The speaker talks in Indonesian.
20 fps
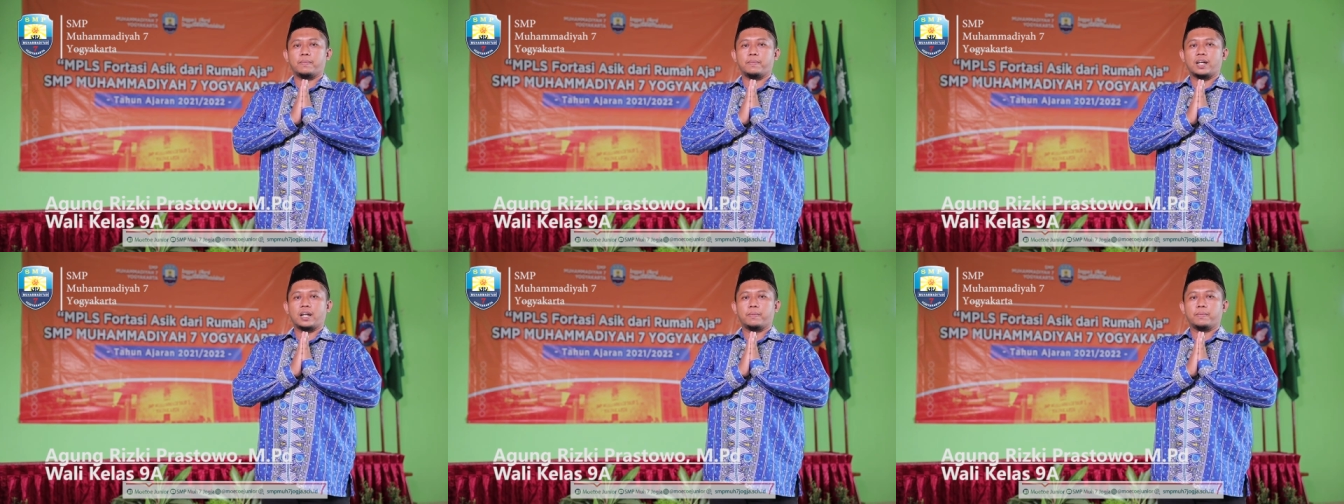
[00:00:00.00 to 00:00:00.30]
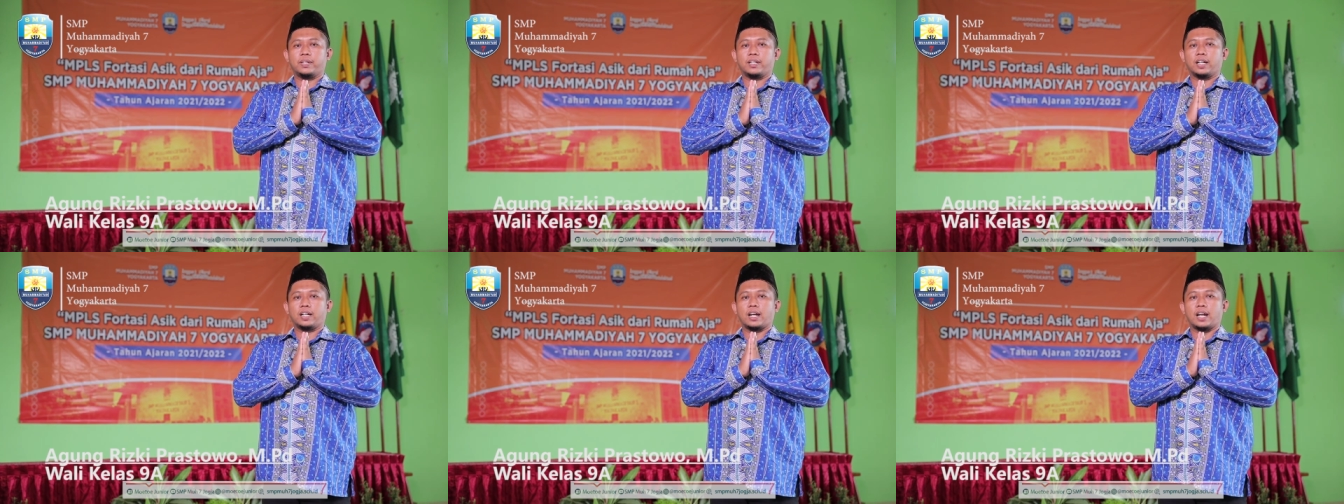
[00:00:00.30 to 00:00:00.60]

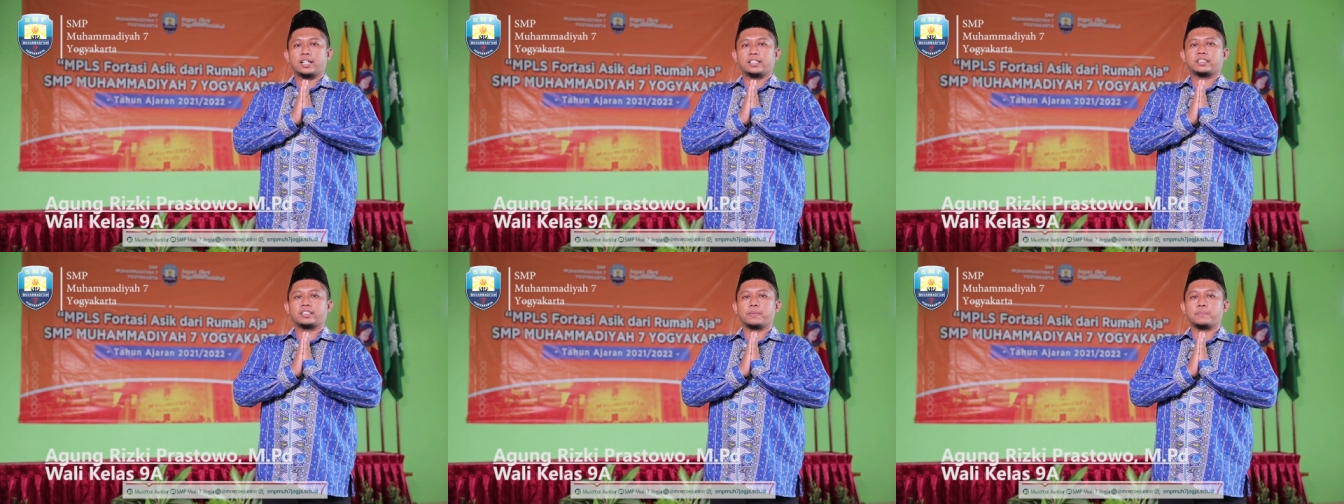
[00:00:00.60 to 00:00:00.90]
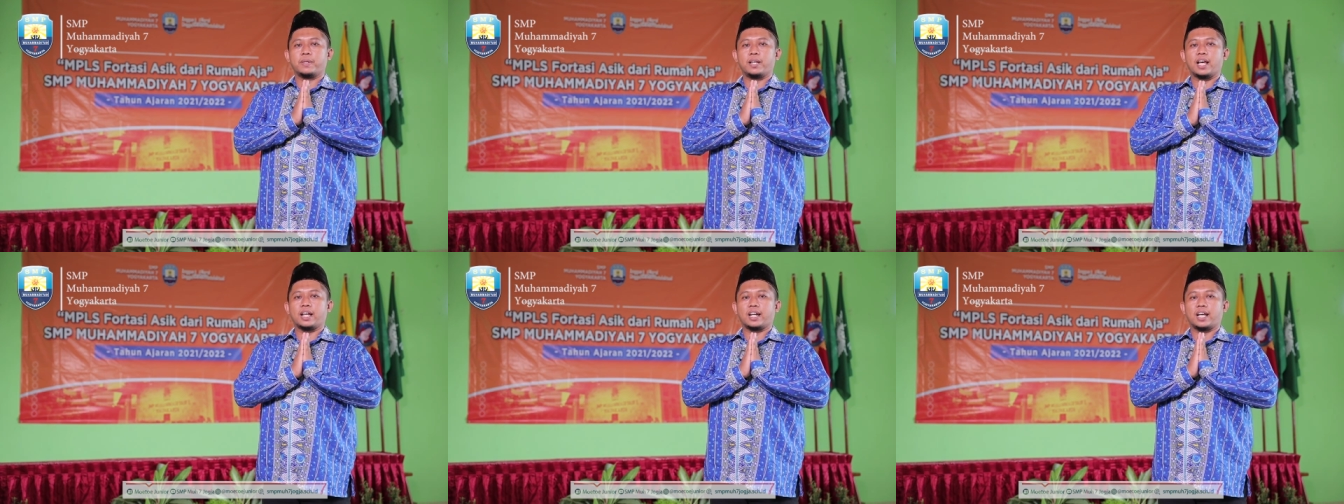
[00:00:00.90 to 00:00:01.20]
mendampingi kelas
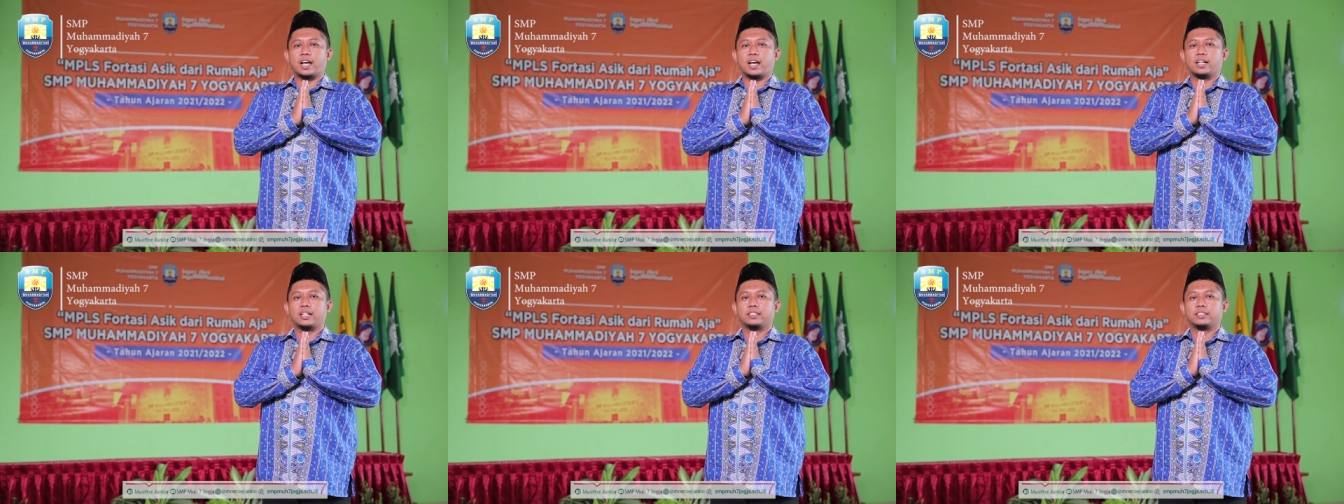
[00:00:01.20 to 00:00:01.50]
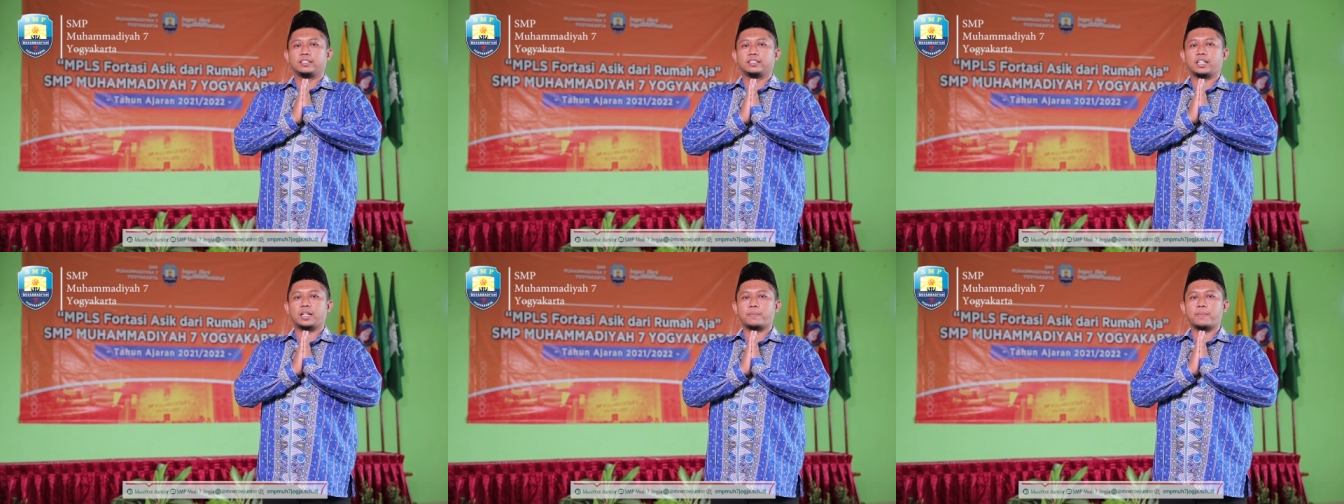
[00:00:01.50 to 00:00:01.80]

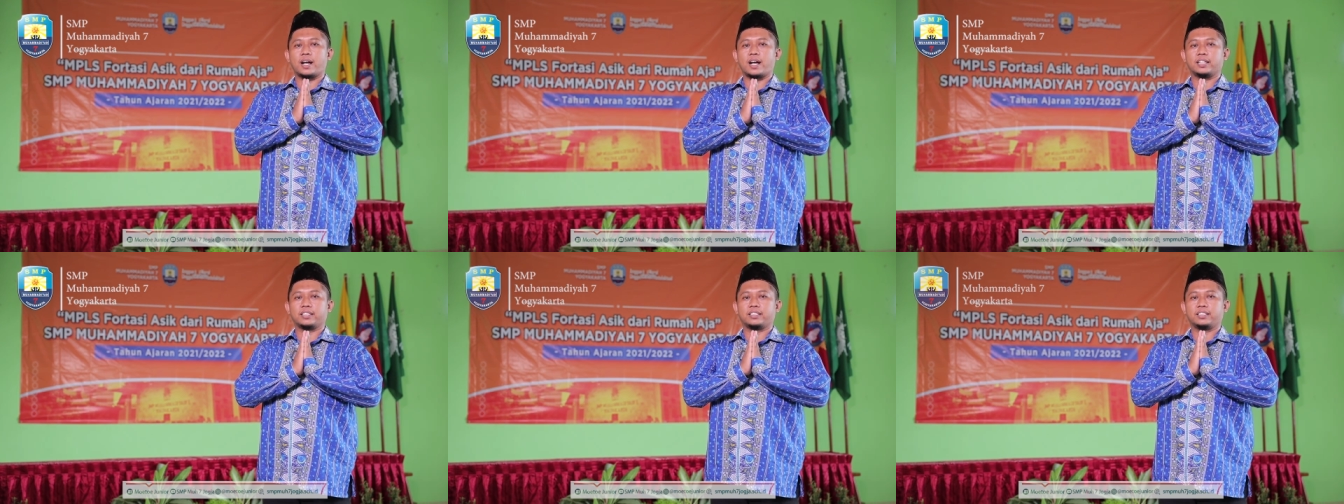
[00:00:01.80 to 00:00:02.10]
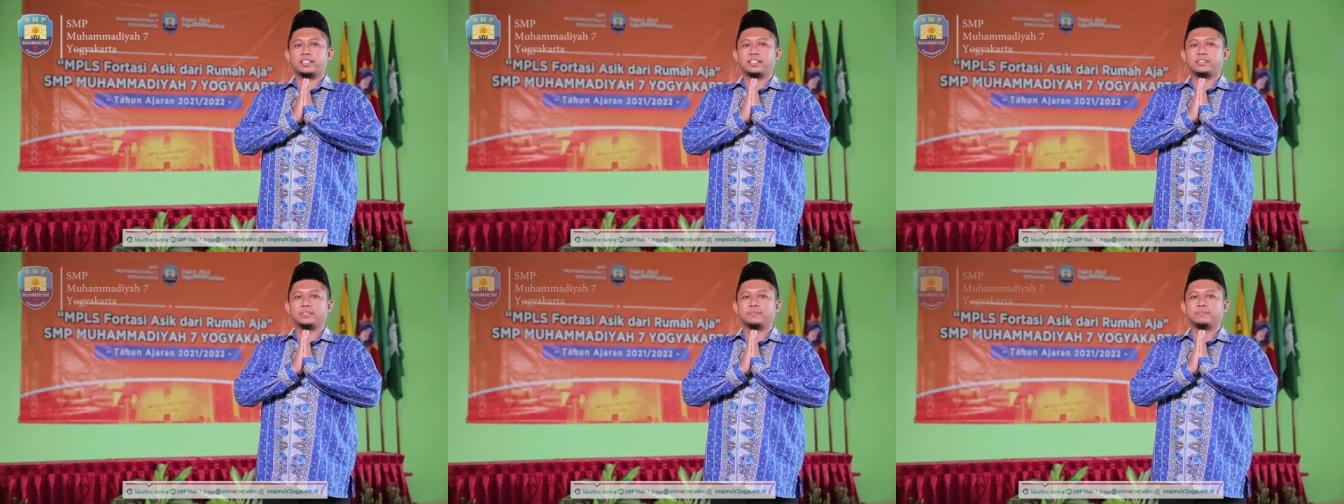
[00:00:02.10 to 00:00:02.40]
9A. Terima
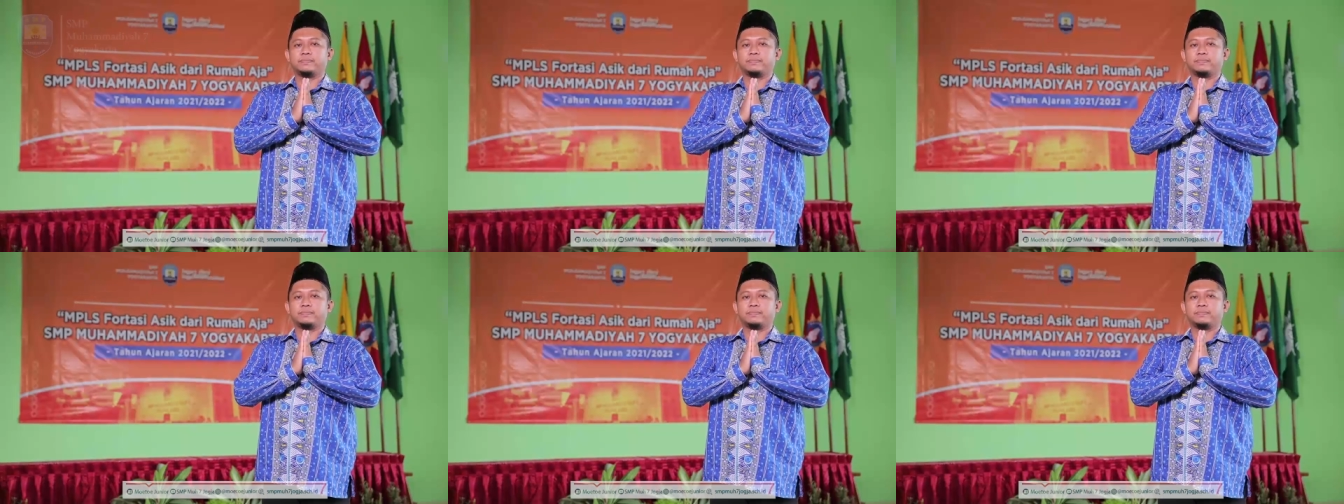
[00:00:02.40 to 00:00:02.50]
kasih.